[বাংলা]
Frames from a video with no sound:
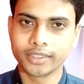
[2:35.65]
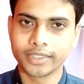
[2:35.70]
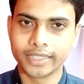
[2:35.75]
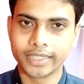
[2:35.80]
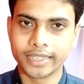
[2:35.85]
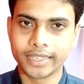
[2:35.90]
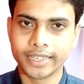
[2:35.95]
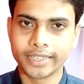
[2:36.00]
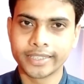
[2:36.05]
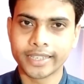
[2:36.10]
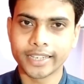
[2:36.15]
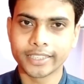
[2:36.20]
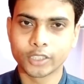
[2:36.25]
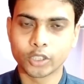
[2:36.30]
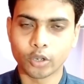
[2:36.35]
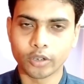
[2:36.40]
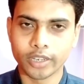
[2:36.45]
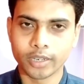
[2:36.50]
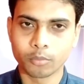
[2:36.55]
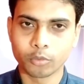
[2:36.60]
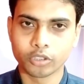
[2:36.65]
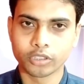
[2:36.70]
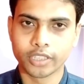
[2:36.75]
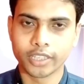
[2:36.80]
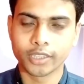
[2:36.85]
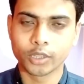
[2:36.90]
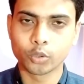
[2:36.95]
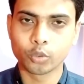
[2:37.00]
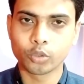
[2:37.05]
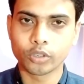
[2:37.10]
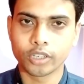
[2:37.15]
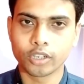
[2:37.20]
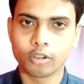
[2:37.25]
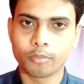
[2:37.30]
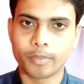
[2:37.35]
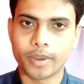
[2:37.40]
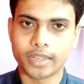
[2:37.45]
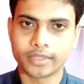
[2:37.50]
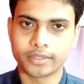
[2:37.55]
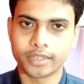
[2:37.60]
তিন লিটার জলের মধ্যে দু কিলো
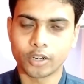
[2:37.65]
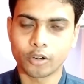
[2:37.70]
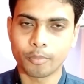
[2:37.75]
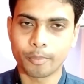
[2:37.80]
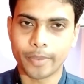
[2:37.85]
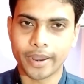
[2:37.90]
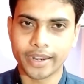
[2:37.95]
প্লাস্টার অফ